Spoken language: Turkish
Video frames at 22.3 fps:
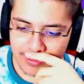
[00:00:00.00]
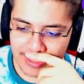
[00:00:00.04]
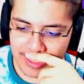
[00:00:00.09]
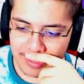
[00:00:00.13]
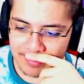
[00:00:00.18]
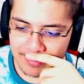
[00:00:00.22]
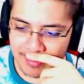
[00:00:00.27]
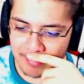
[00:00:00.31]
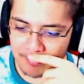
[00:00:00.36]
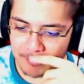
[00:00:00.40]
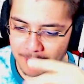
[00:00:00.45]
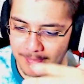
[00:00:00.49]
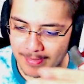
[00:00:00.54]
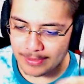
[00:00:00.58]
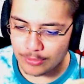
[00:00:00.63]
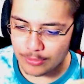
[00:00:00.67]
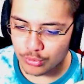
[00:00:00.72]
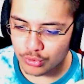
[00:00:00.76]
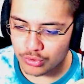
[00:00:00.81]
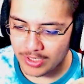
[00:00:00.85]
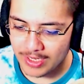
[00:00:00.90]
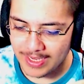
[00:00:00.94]
Tamam mı?
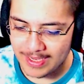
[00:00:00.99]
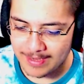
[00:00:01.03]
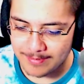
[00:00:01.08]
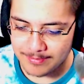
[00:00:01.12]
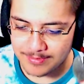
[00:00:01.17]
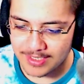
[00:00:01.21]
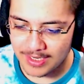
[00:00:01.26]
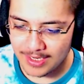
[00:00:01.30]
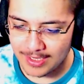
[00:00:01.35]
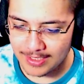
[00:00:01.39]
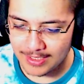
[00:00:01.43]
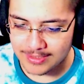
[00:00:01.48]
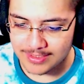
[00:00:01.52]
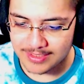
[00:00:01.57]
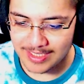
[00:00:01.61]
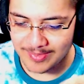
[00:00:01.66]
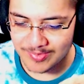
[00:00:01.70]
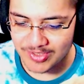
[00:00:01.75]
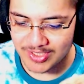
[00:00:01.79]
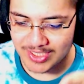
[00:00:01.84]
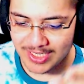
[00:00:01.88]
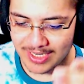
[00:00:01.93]
Medusa emzi
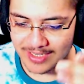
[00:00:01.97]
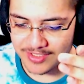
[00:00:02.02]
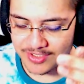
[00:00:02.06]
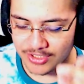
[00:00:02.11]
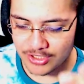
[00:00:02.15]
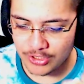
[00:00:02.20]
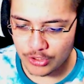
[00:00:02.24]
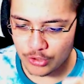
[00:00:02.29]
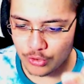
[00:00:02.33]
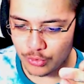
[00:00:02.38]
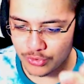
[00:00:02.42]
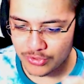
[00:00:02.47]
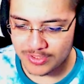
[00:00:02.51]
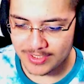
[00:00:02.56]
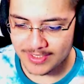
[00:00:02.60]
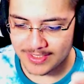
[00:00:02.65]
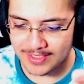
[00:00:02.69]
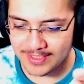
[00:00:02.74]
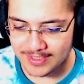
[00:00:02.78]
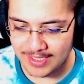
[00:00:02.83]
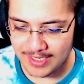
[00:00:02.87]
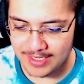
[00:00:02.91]
alsam sadece
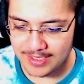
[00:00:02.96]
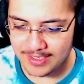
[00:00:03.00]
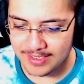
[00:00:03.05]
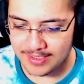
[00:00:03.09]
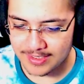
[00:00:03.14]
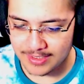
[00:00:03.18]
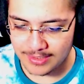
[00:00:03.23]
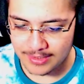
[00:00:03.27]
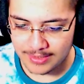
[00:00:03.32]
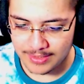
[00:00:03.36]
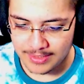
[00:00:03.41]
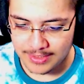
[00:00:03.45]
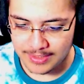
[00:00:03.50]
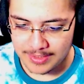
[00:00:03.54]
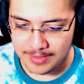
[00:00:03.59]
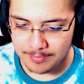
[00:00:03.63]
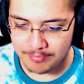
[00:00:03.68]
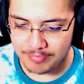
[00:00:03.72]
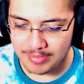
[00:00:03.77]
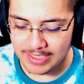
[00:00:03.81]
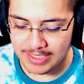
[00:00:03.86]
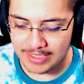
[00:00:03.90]
280 lira.
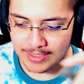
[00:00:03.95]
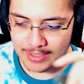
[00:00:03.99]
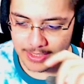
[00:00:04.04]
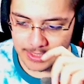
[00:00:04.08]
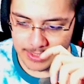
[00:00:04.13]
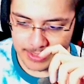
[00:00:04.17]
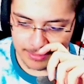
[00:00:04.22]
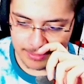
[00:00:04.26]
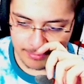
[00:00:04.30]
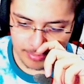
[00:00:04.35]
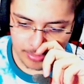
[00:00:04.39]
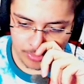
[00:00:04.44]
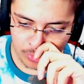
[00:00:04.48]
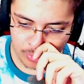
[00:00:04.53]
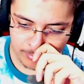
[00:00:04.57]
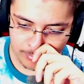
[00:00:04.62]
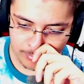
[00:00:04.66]
1000 kredi veriyor